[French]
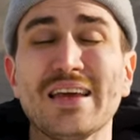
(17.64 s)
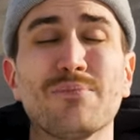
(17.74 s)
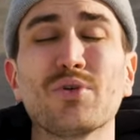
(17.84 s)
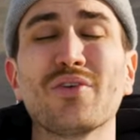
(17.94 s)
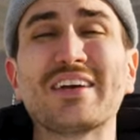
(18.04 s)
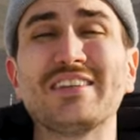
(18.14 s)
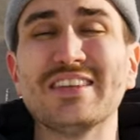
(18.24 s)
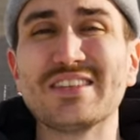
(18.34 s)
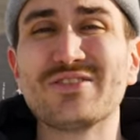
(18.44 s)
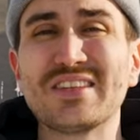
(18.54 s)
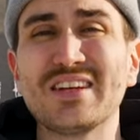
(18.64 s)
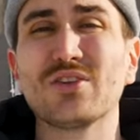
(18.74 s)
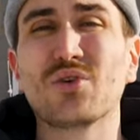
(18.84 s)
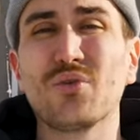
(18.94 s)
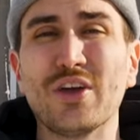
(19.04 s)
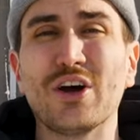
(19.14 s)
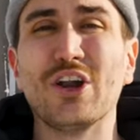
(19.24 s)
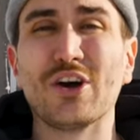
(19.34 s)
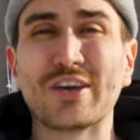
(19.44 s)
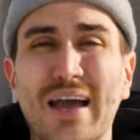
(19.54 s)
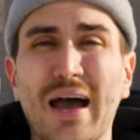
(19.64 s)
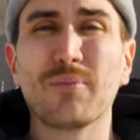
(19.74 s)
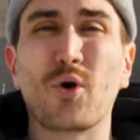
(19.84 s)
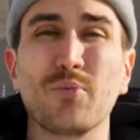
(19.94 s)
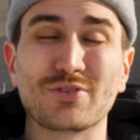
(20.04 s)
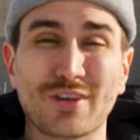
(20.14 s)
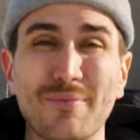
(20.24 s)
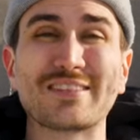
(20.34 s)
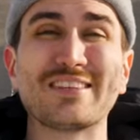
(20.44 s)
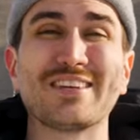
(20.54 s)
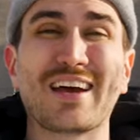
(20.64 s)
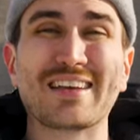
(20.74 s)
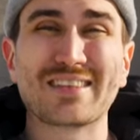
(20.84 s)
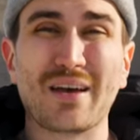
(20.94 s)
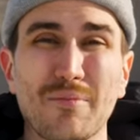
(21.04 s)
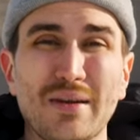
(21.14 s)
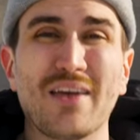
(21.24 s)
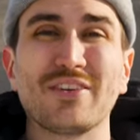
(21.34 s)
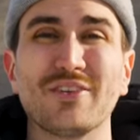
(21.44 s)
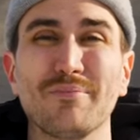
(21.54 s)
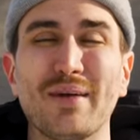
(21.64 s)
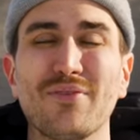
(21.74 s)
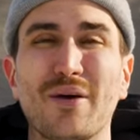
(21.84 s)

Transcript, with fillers: Et pour de vrai, c'était difficile de trouver un local pour qu'on puisse commencer à se rassembler avec notre belle